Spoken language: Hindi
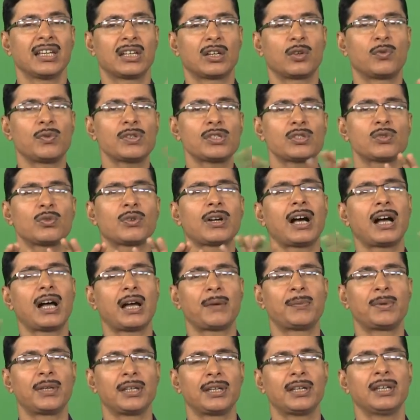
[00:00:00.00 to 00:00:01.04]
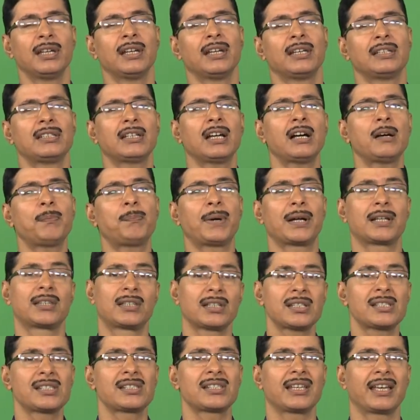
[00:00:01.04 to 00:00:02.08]
कि विश्व का अभी यह
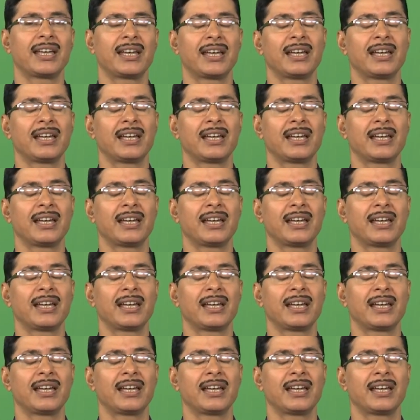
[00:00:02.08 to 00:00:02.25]
परिदृश्य